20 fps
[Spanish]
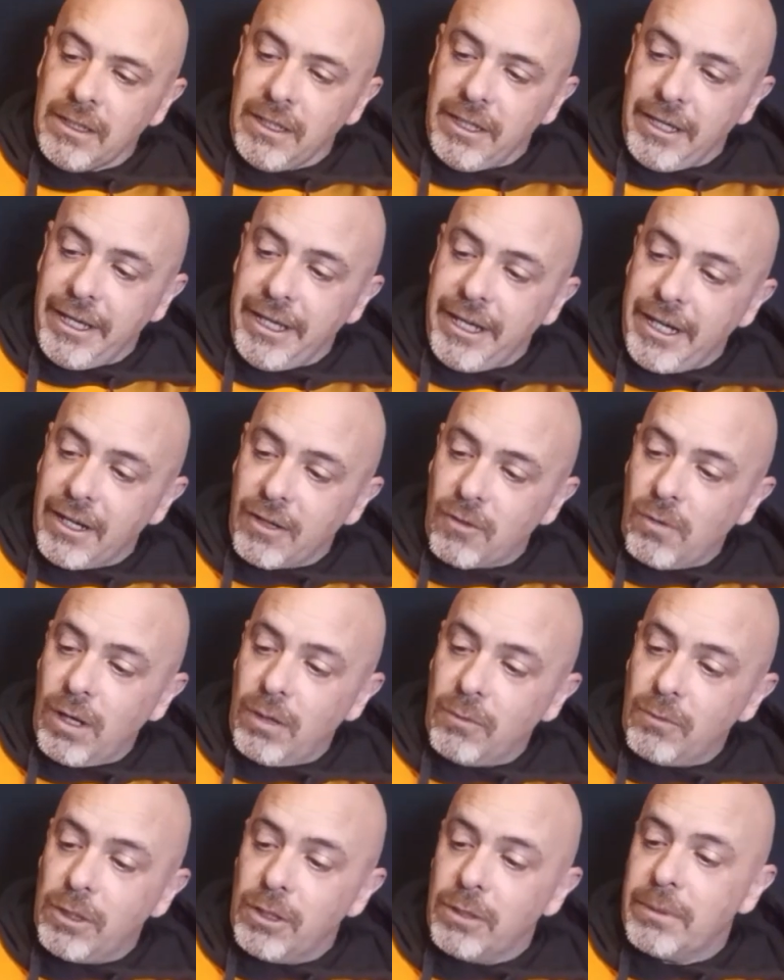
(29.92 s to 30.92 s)
en el cual,
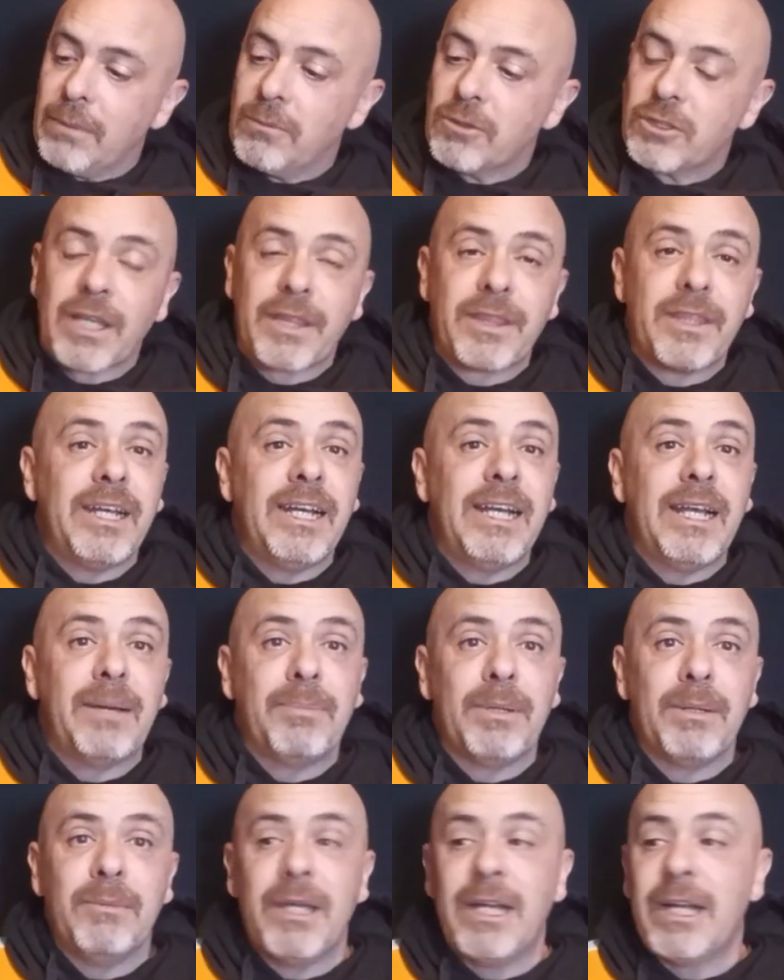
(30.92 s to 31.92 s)
bueno, vamos a hacerle la
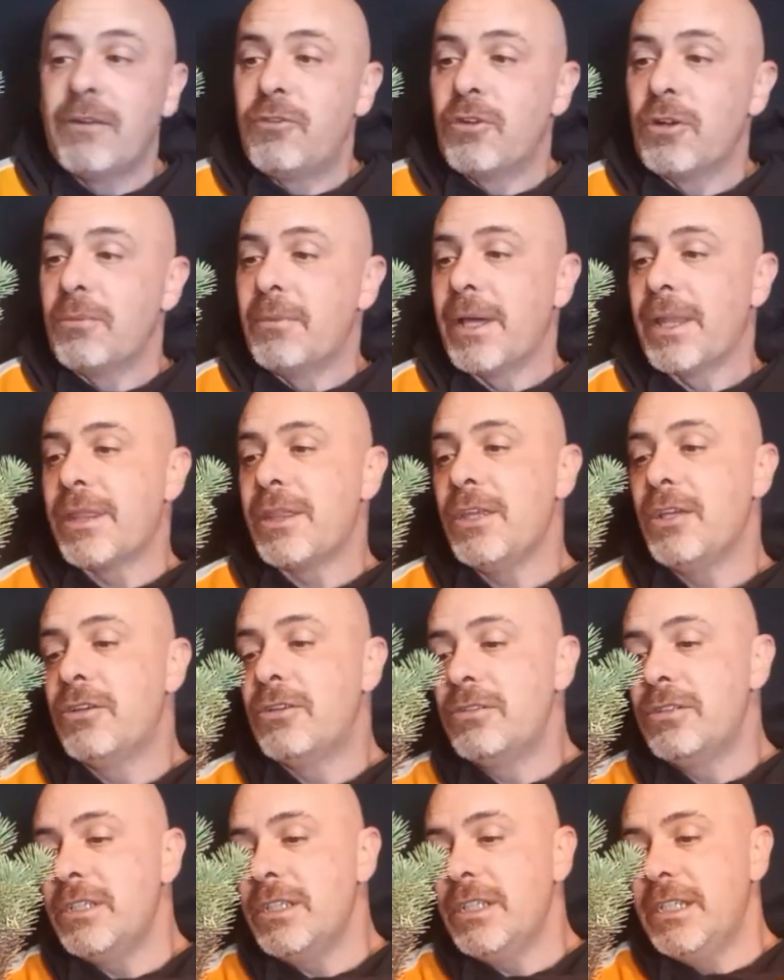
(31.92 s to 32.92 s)
primera
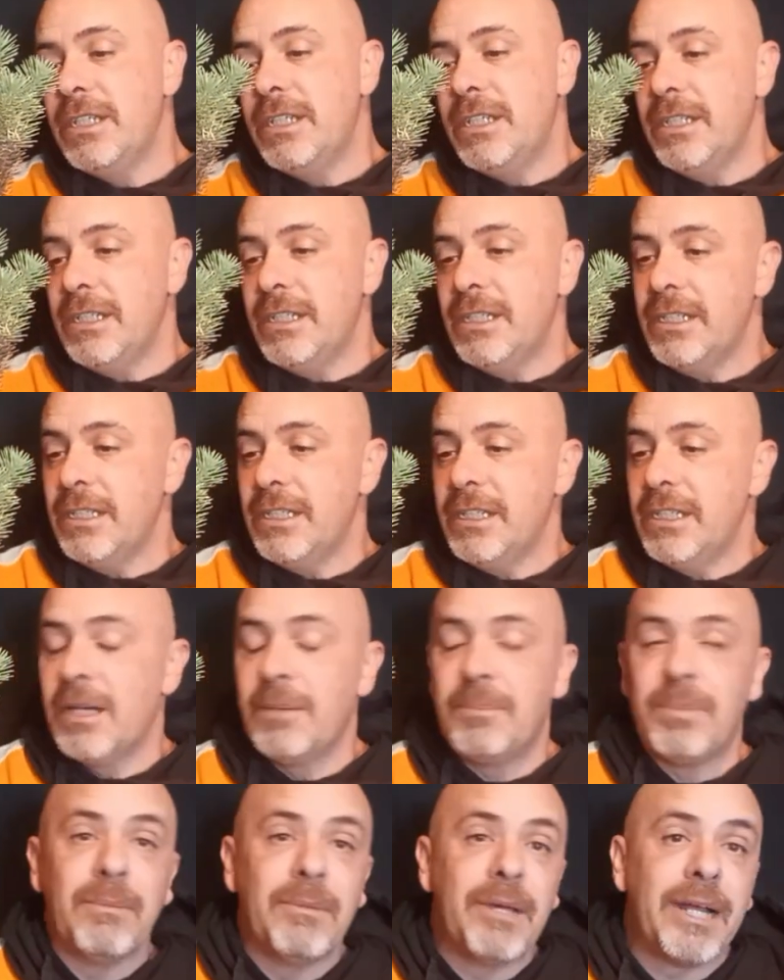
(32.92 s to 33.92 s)
formación y el
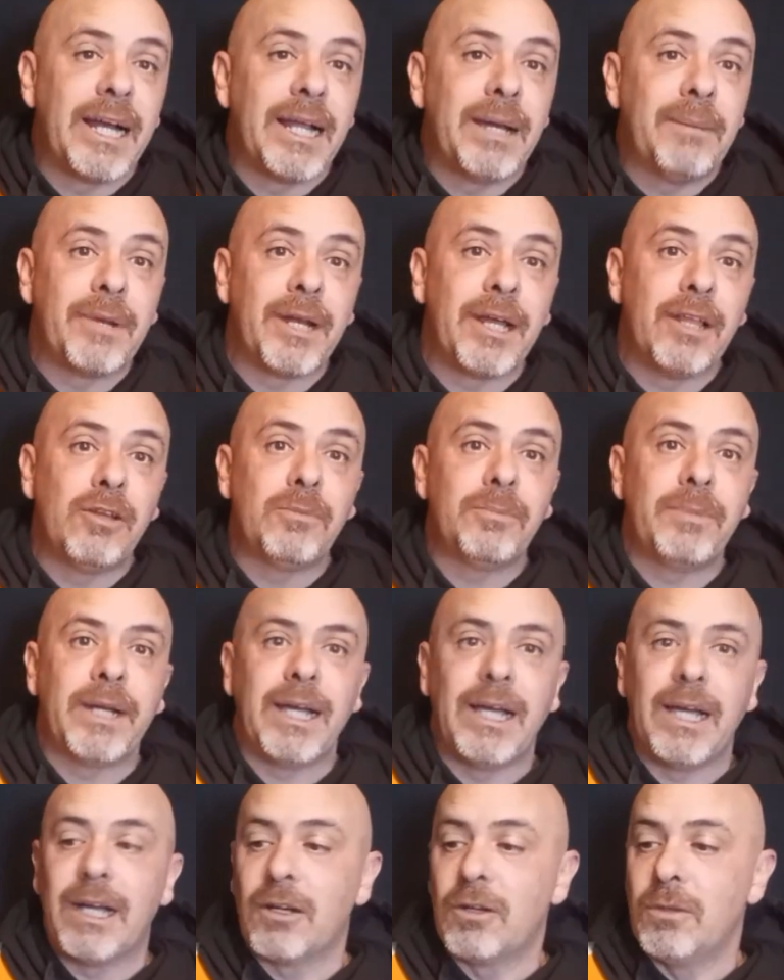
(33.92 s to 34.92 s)
primer alambrado
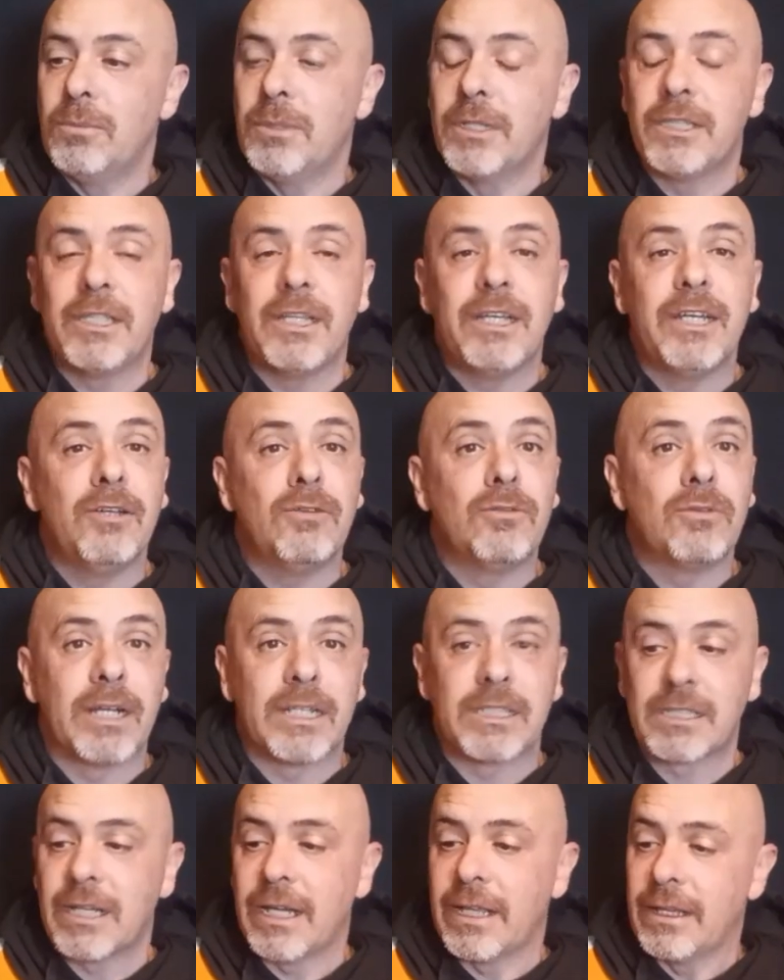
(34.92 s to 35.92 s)
para convertirle en un
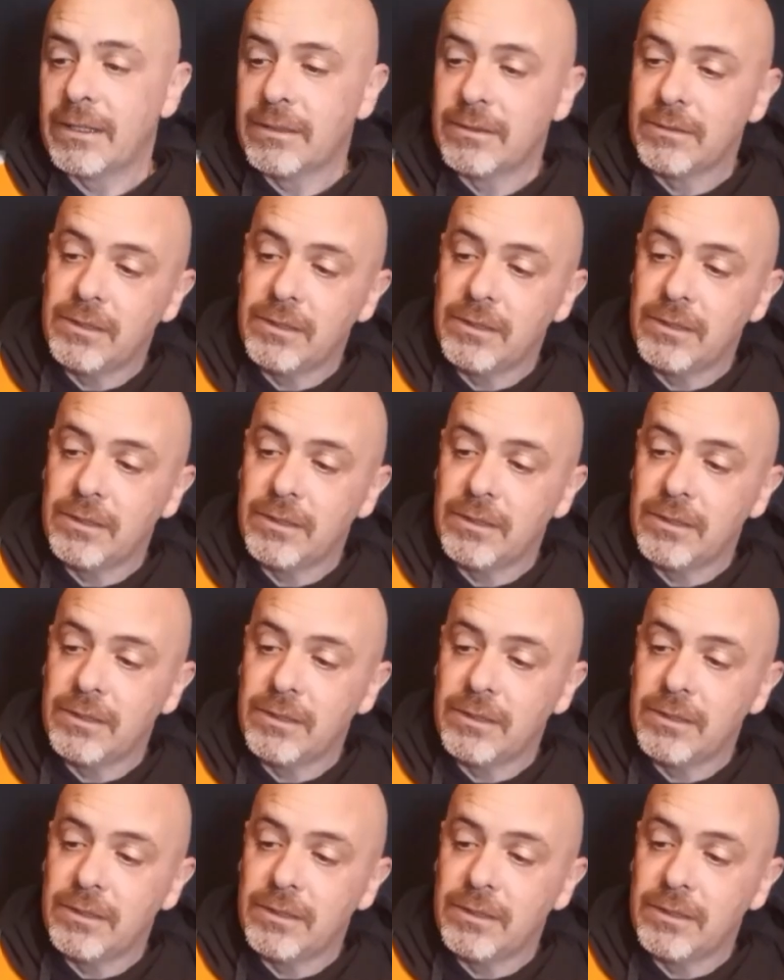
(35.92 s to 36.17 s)
cascada.